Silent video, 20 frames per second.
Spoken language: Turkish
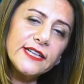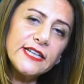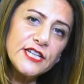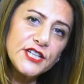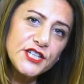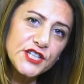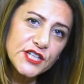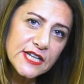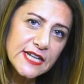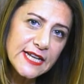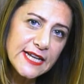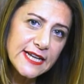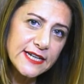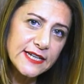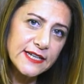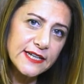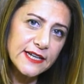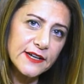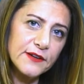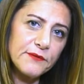
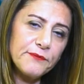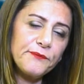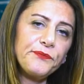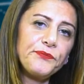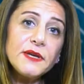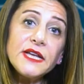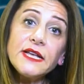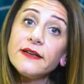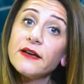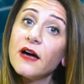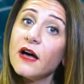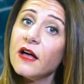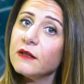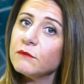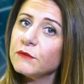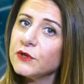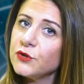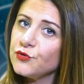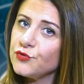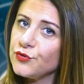ilişkilerini, bilgi
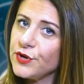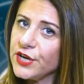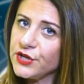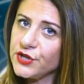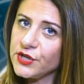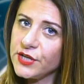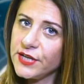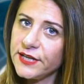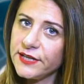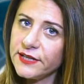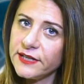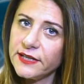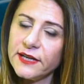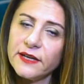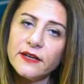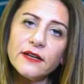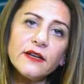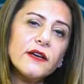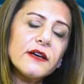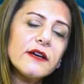alma süreçlerini,